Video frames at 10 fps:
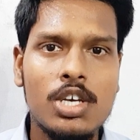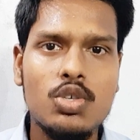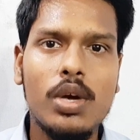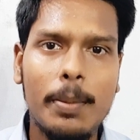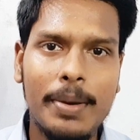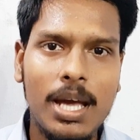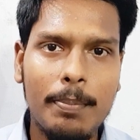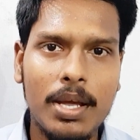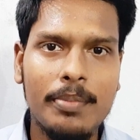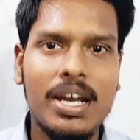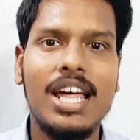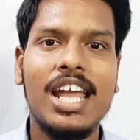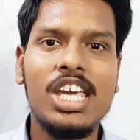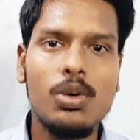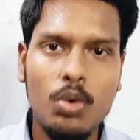ஸோ எப்படி அப்ளை
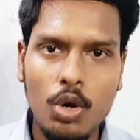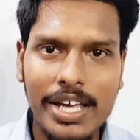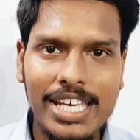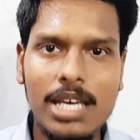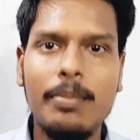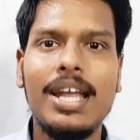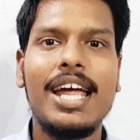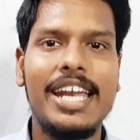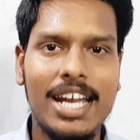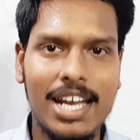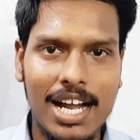பண்ணலாம்னா இவங்களோட இமெயில் ஐடியா